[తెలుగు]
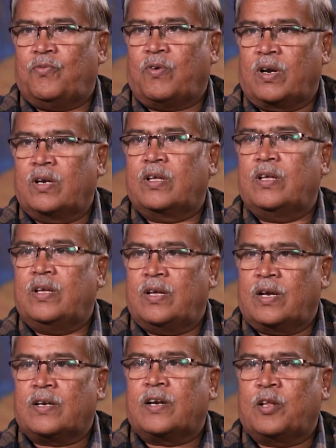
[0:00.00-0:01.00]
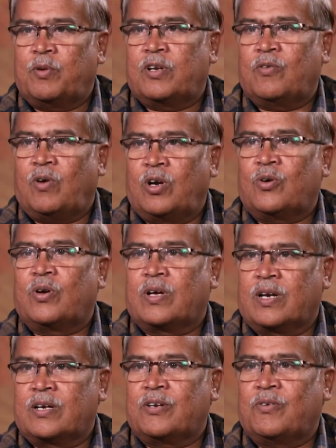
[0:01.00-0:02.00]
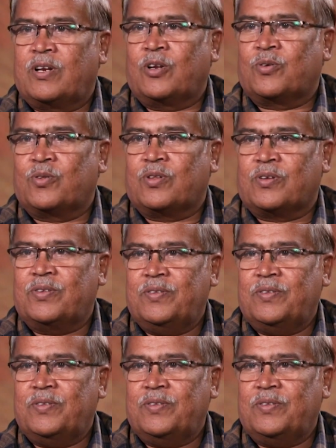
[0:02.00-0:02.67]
మనకి ఎంటర్టైన్మెంట్కి వాళ్ళు కూడా కనెక్ట్ అనుకున్నాం